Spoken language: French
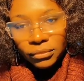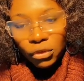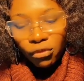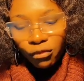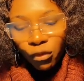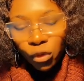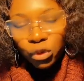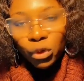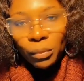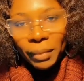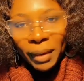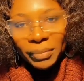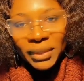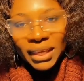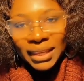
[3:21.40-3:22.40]
Votre
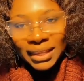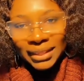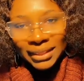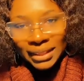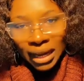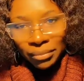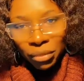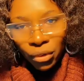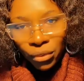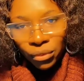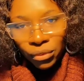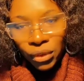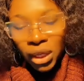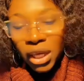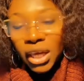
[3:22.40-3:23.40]
papier d'abord.
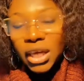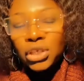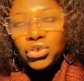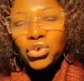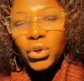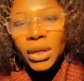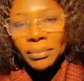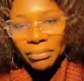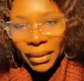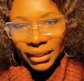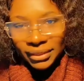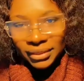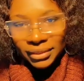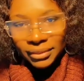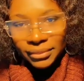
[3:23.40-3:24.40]
Et je
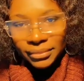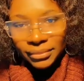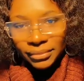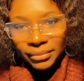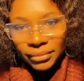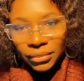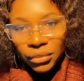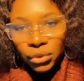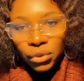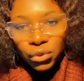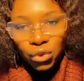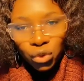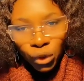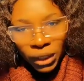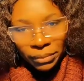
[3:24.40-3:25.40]
répète,
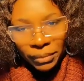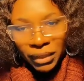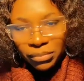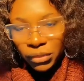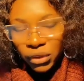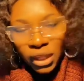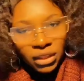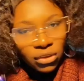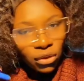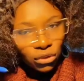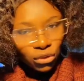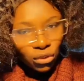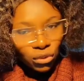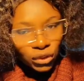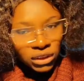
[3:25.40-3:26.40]
je répète, peut-être quand
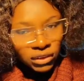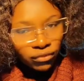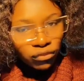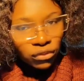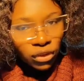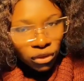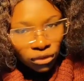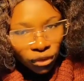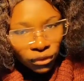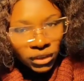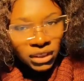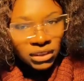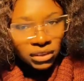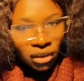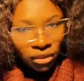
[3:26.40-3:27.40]
je le dis, vous
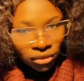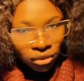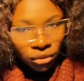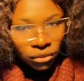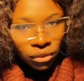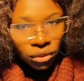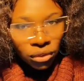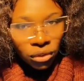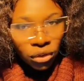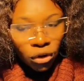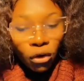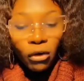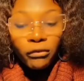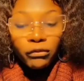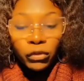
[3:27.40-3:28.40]
entendez sans entendre.
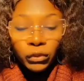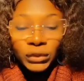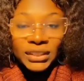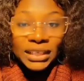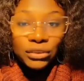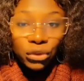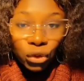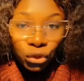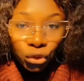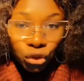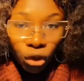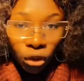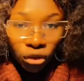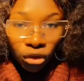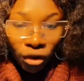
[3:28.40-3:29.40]
Vous êtes
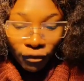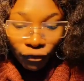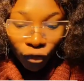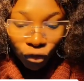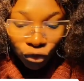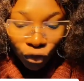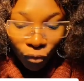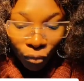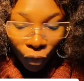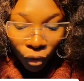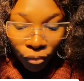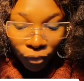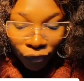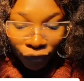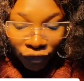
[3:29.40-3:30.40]
seul dans votre
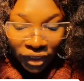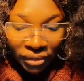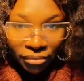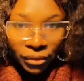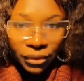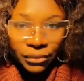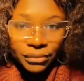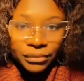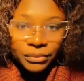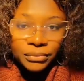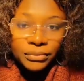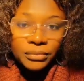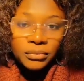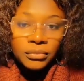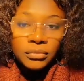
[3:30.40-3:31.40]
propre film.
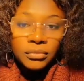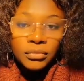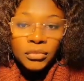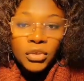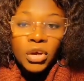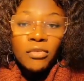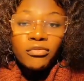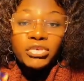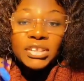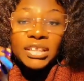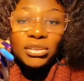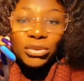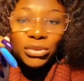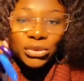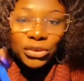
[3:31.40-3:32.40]
Vous êtes
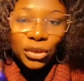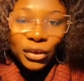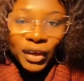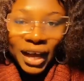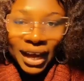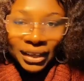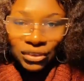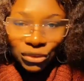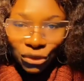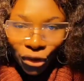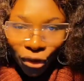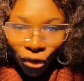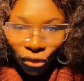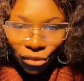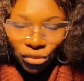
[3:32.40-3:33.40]
le seul
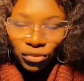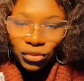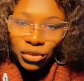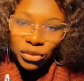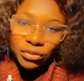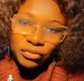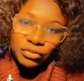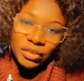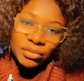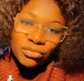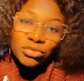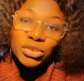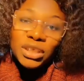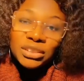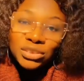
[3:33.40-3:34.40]
acteur de votre film.
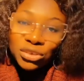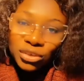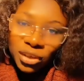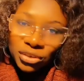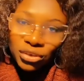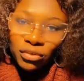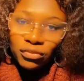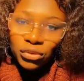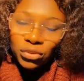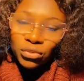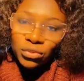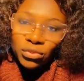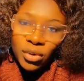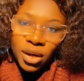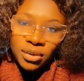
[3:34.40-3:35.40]
Vous êtes seul dans votre
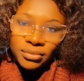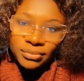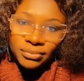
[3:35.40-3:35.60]
couloir.